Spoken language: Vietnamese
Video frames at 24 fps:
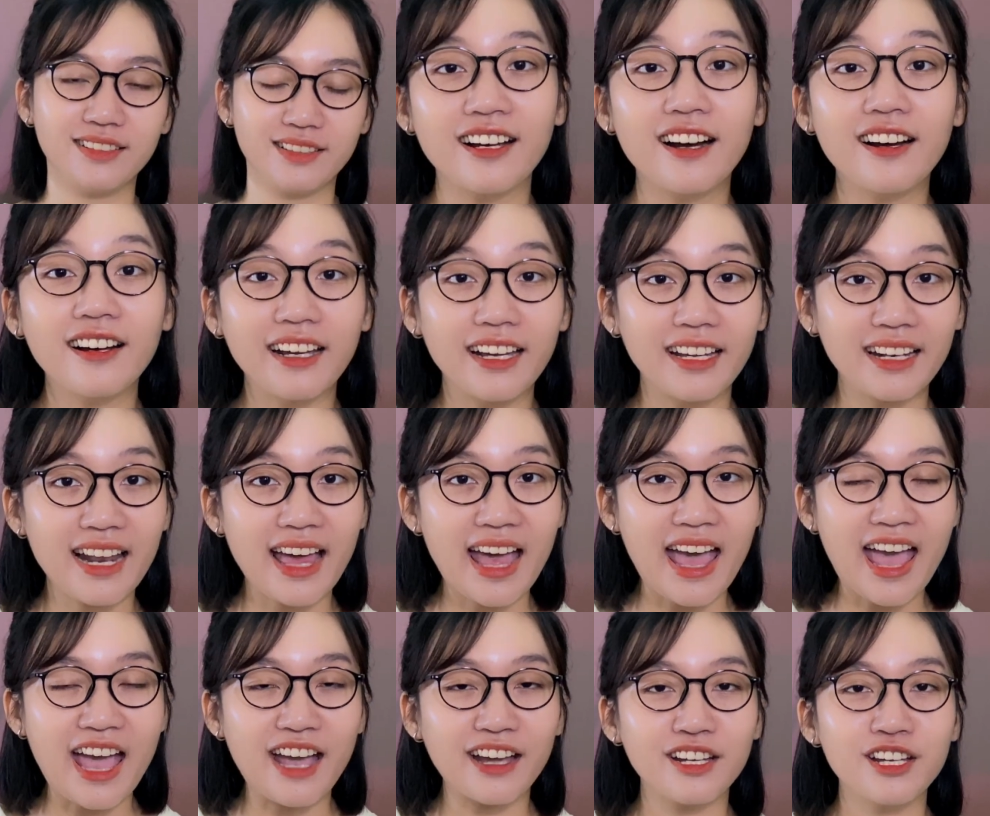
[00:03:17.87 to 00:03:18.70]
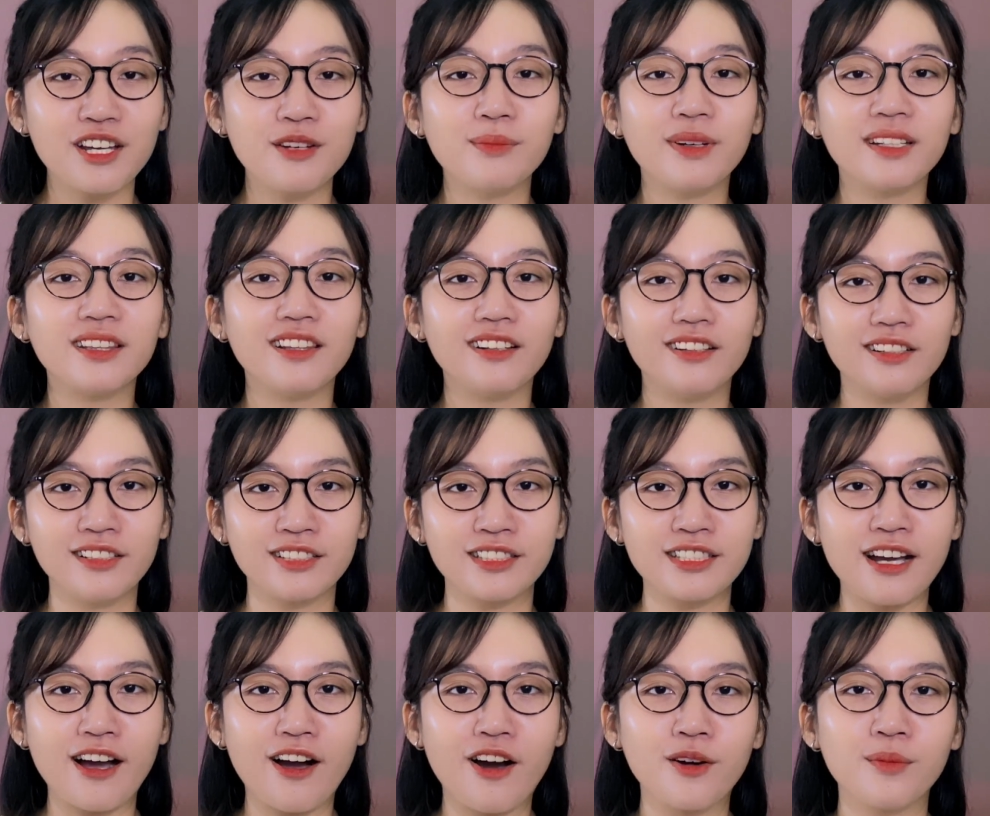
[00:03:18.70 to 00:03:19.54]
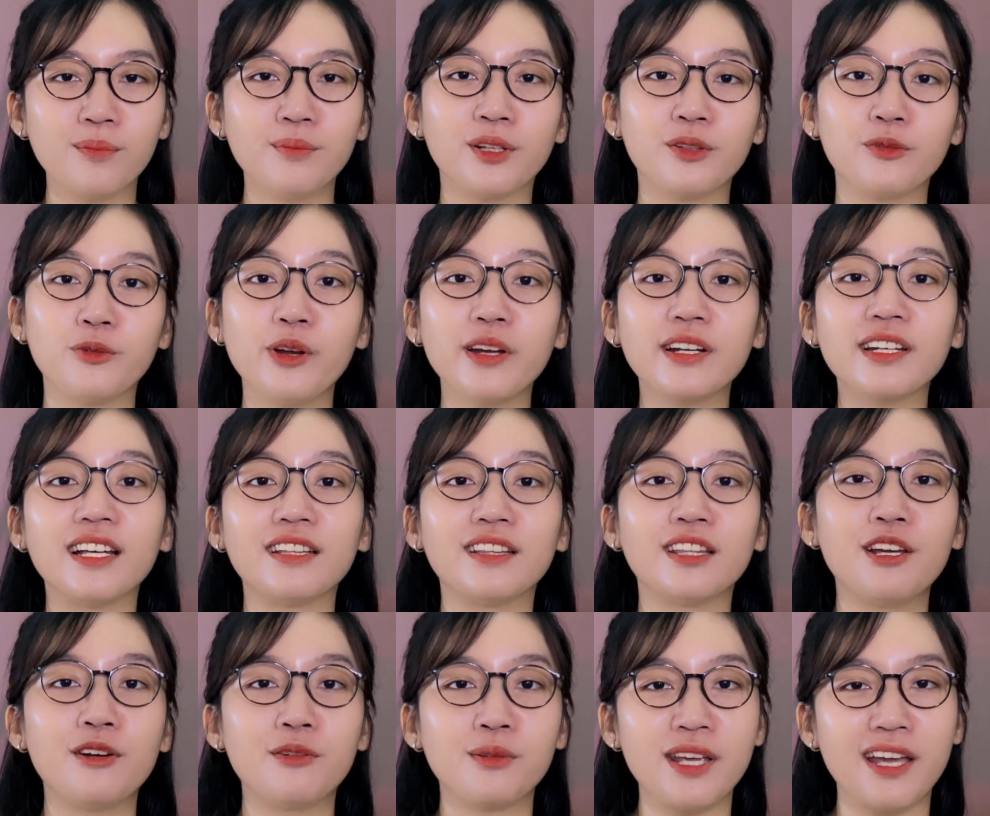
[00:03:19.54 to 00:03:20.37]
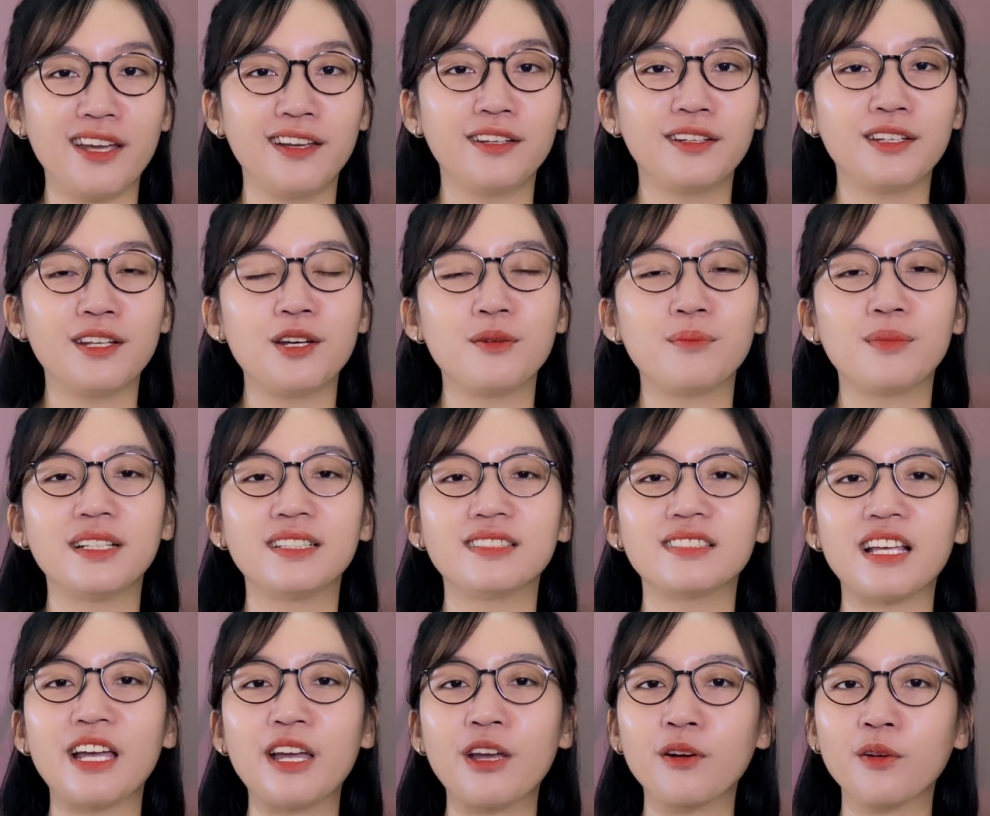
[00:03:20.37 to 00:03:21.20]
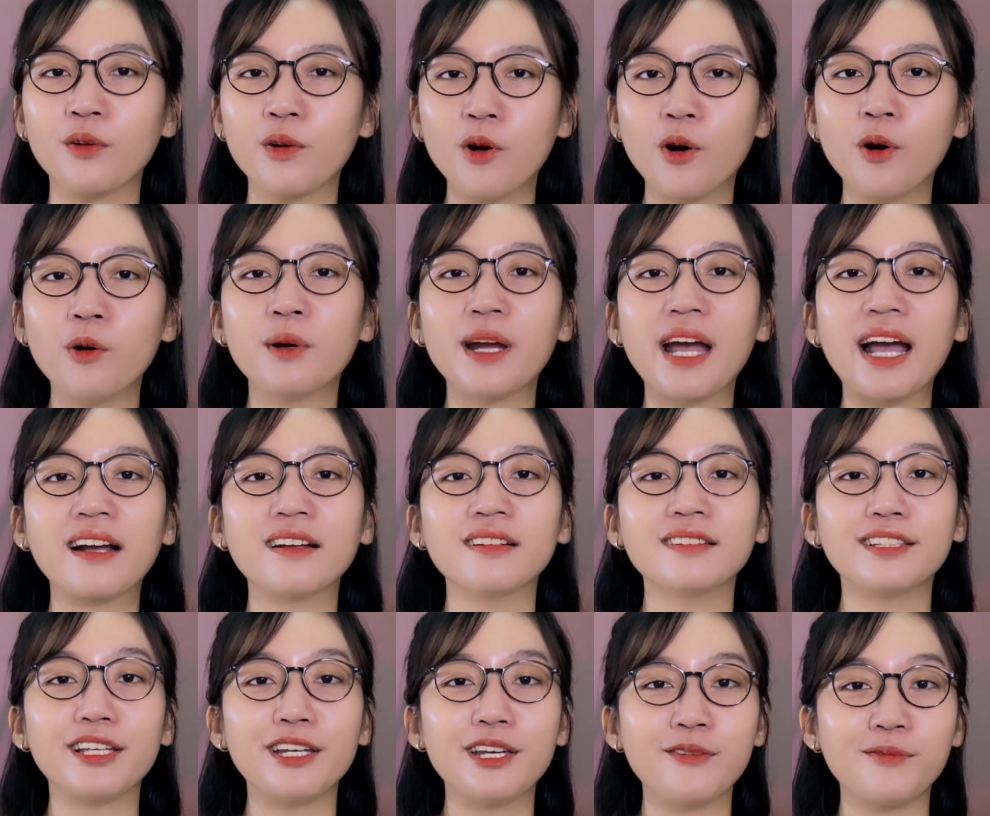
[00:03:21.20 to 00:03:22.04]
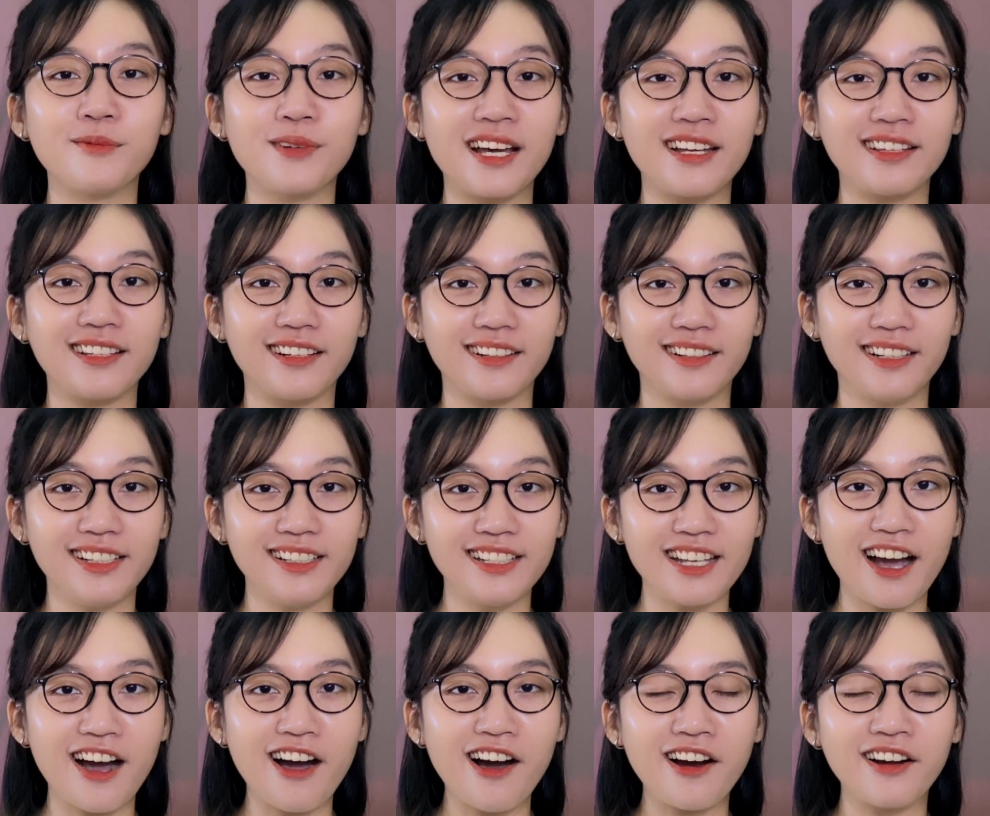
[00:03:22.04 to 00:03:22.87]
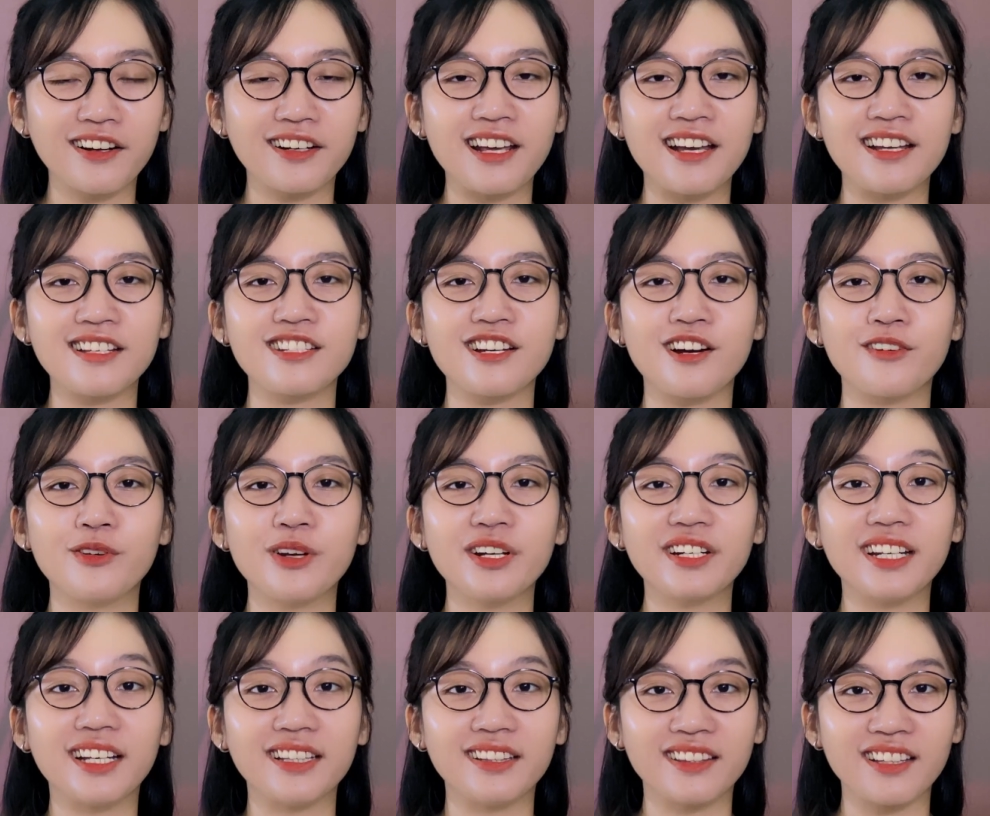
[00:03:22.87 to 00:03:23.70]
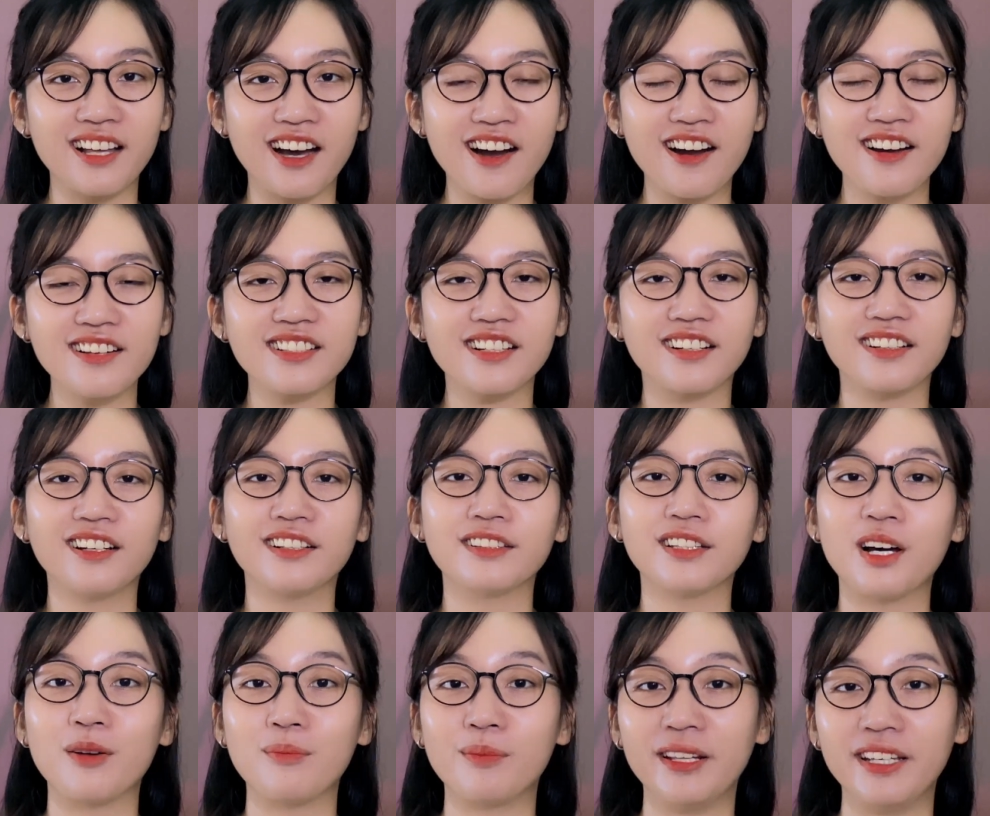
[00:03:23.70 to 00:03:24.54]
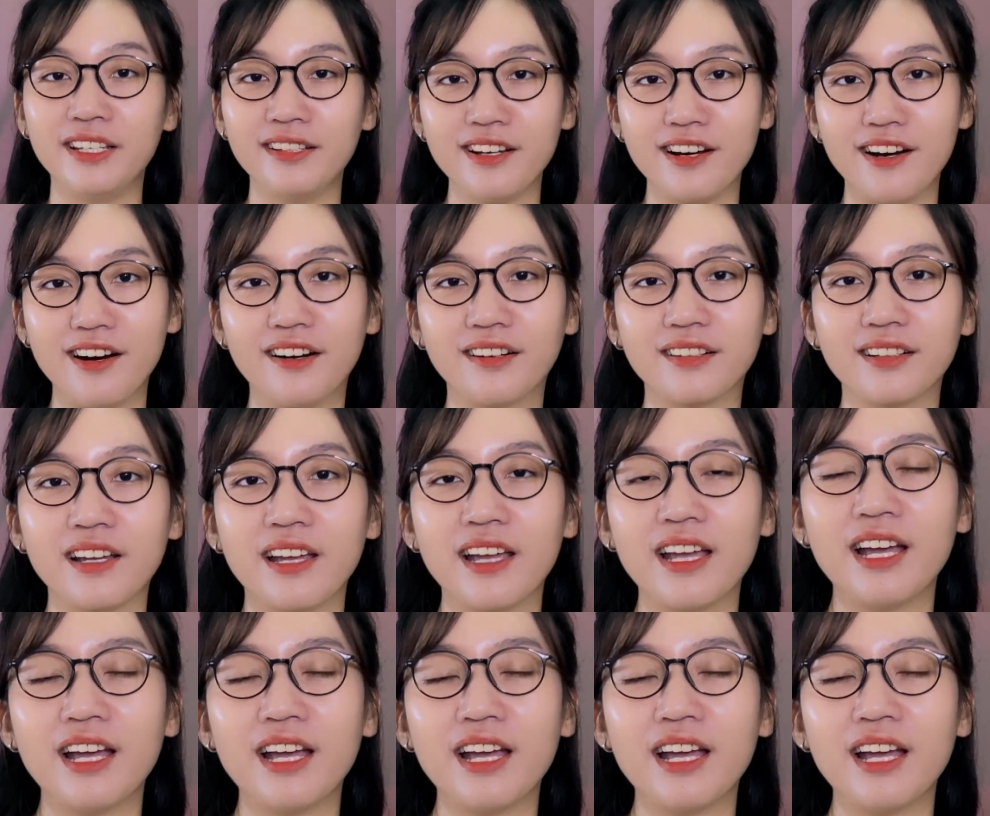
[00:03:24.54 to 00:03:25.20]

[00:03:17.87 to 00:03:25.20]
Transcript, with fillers: có nghĩa là khi mình lựa chọn mình quyết định điều gì thì mình sẽ cố gắng tìm ra những lý do để cho quyết định đó trở nên hợp lý hơn